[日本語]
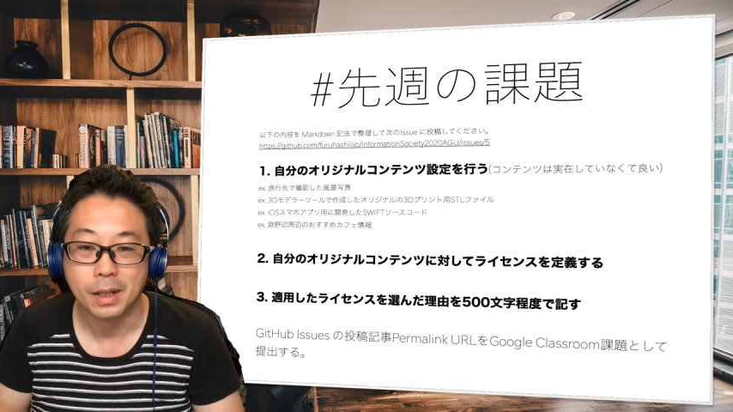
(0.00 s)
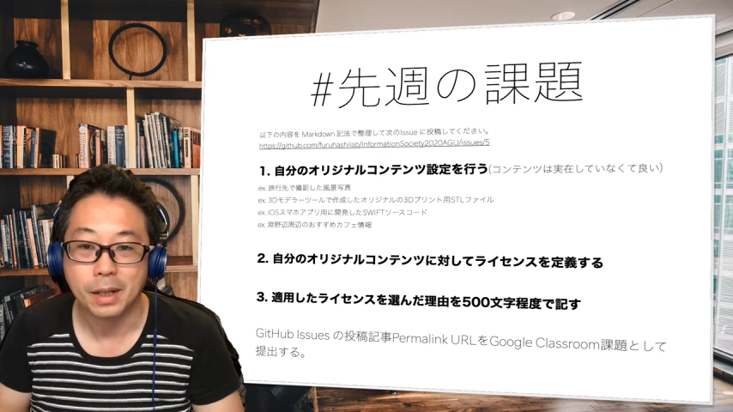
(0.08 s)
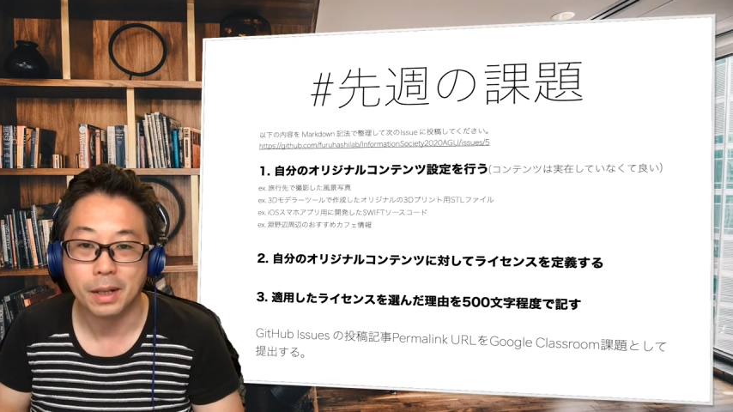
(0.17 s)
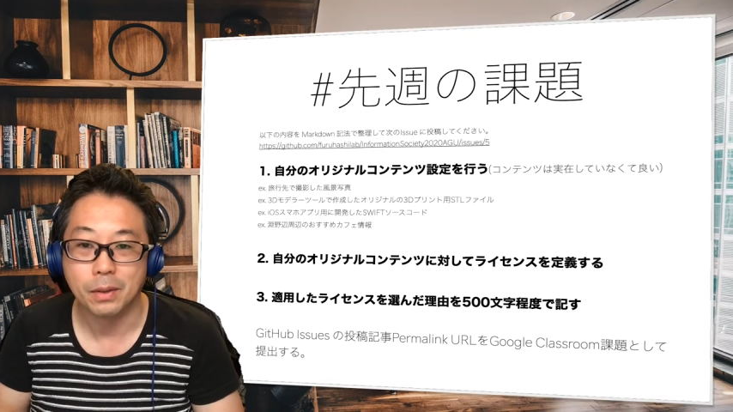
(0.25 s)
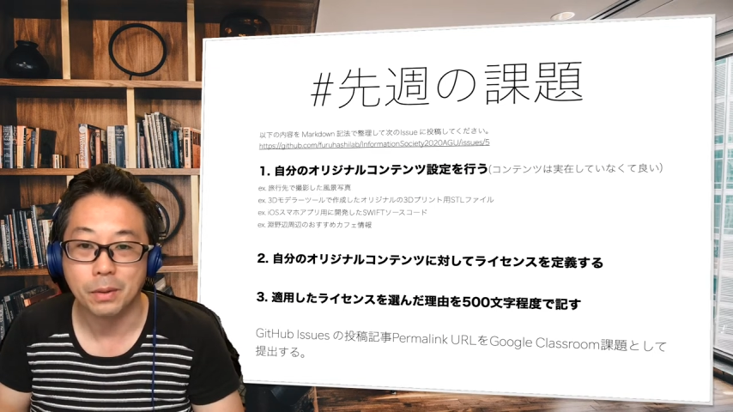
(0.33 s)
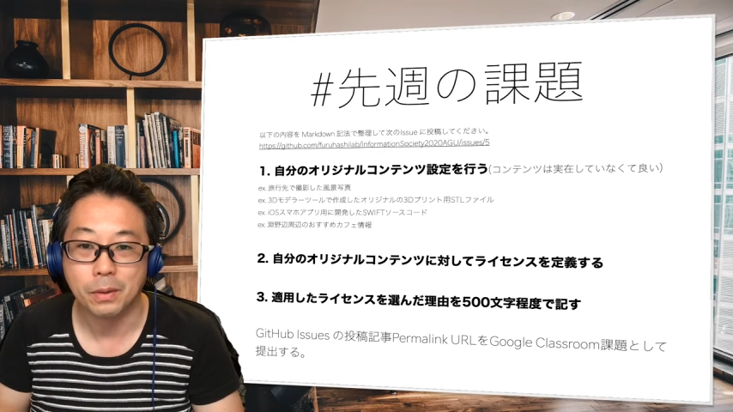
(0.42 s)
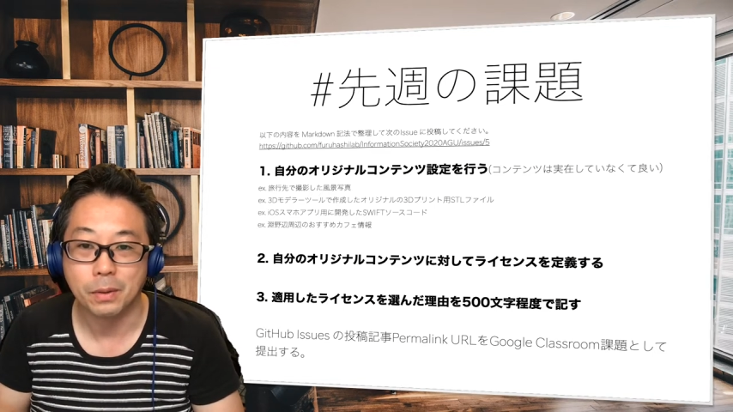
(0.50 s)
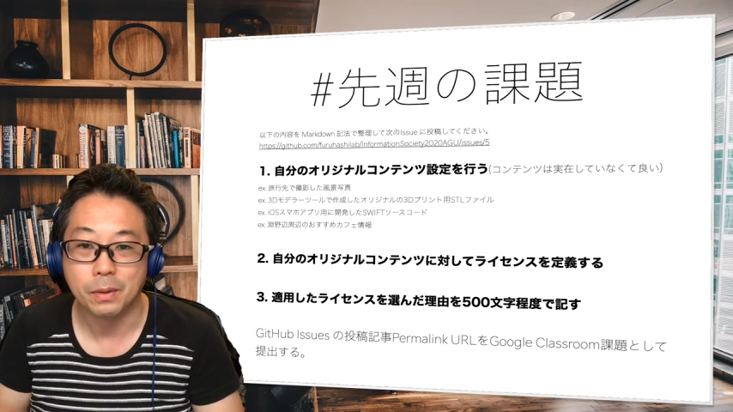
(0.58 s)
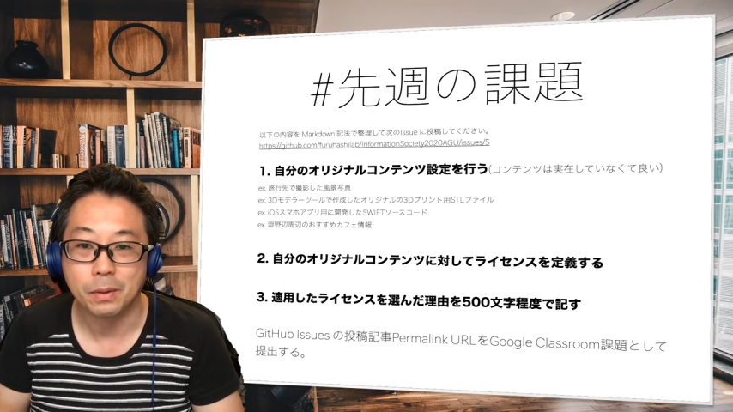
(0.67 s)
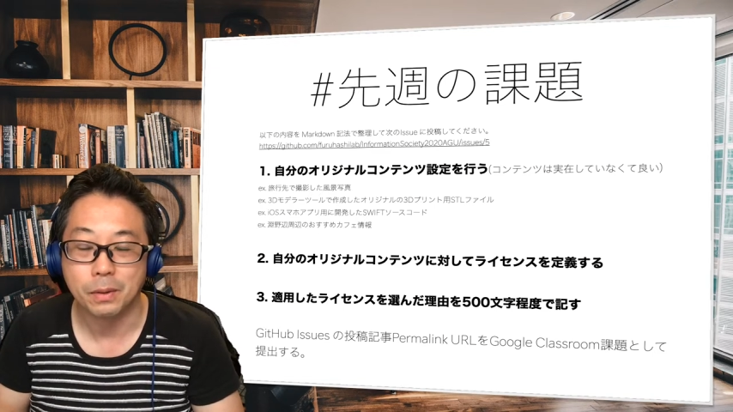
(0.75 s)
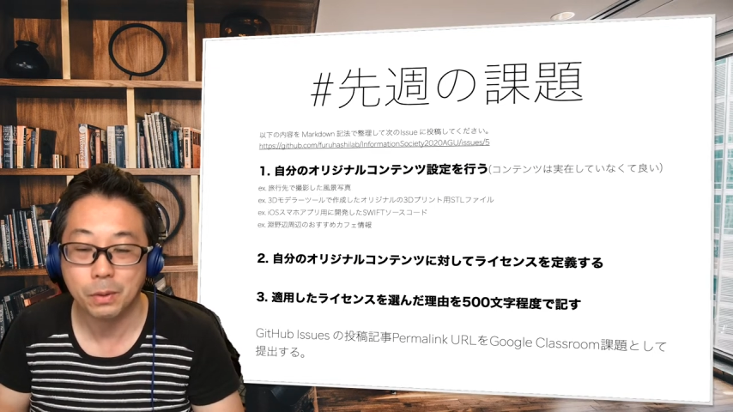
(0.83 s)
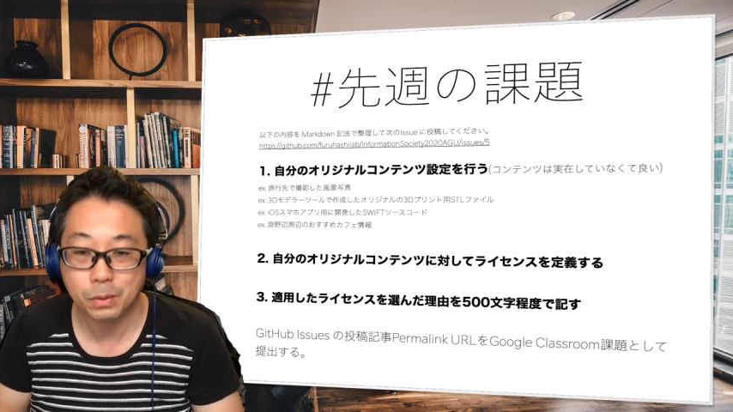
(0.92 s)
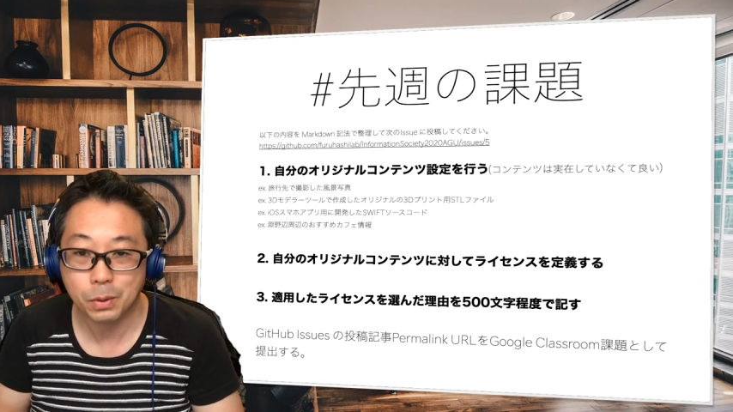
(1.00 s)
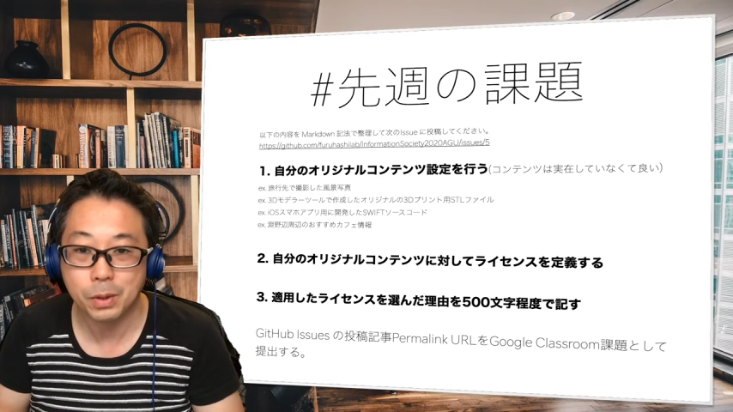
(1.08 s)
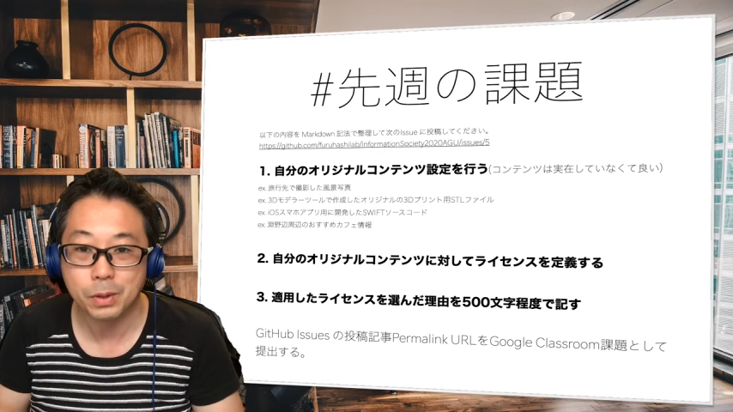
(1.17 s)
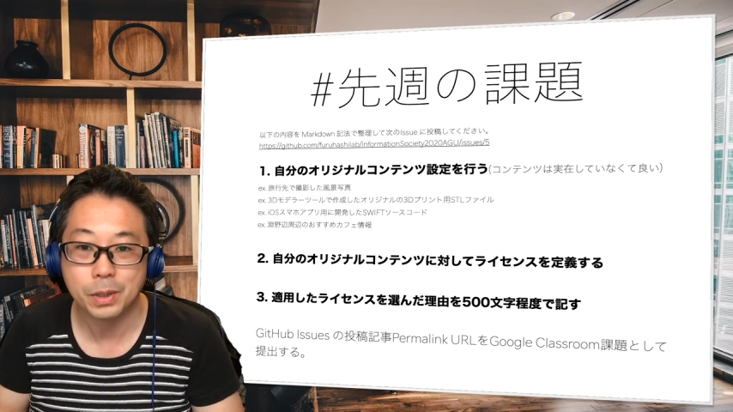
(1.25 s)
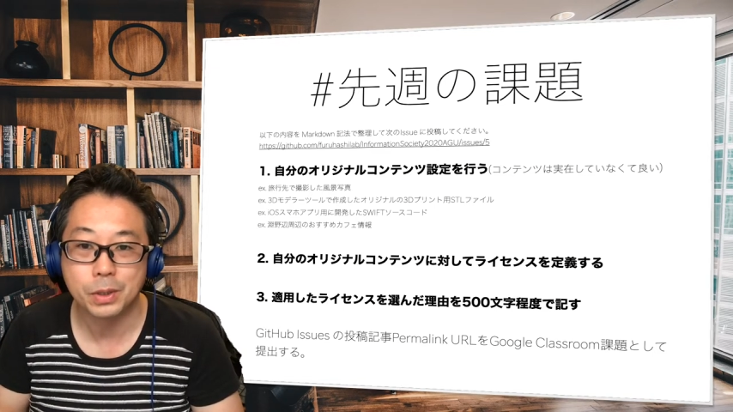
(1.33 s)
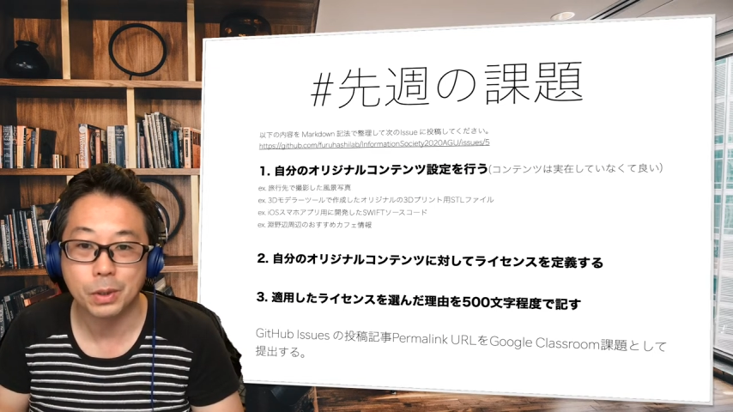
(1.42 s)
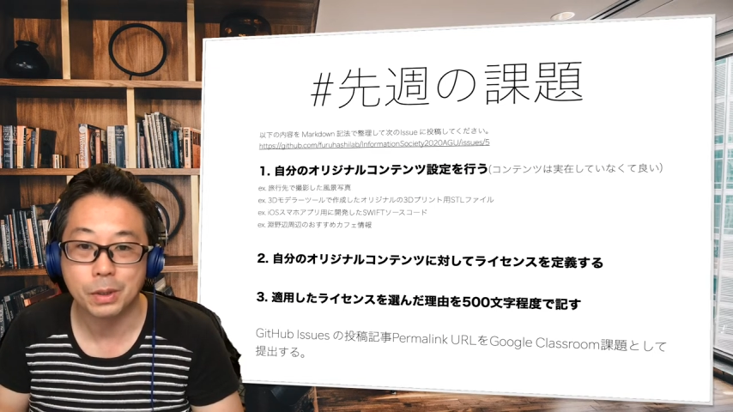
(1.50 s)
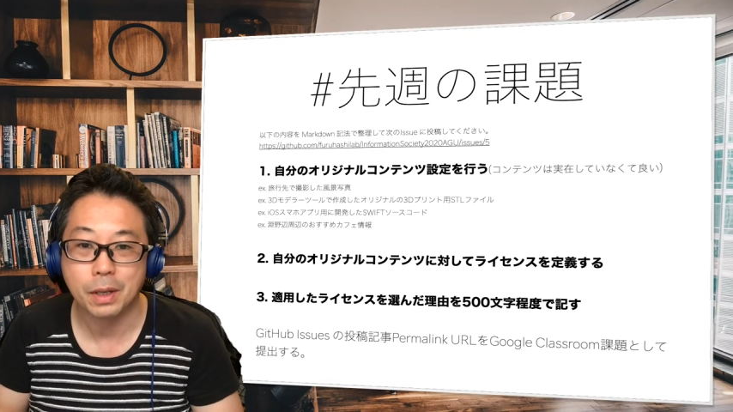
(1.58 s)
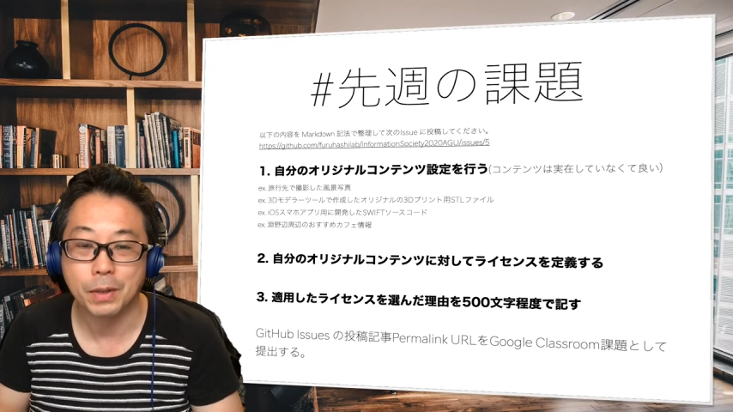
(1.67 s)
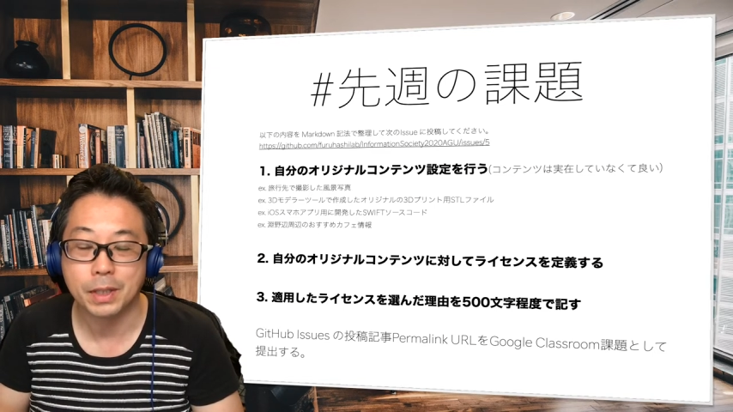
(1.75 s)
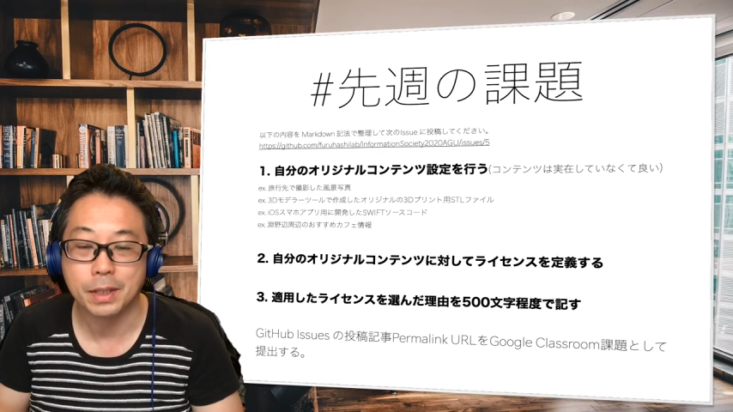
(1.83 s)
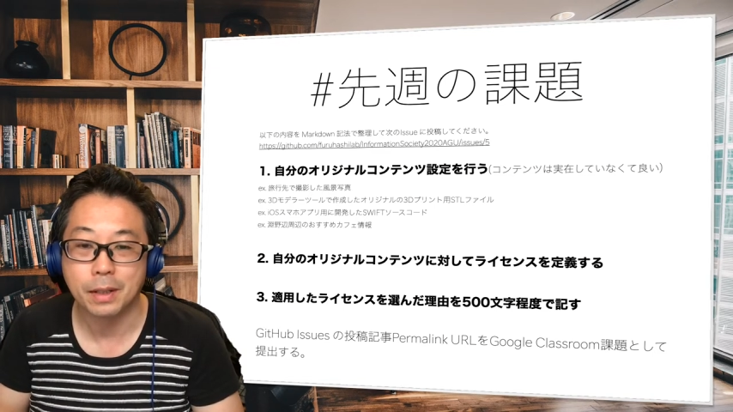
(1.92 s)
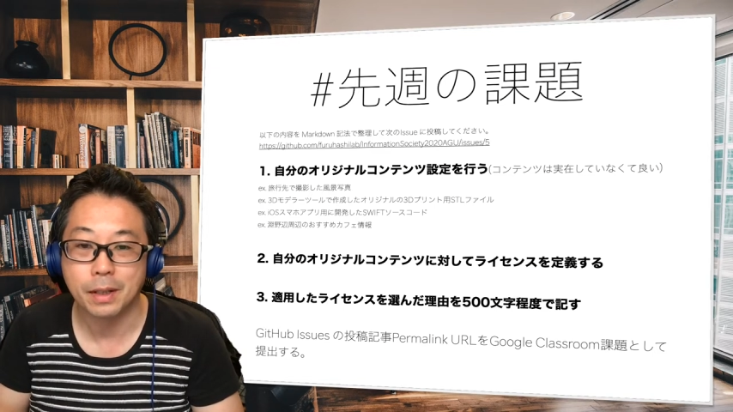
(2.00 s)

あの、という印象を受けました。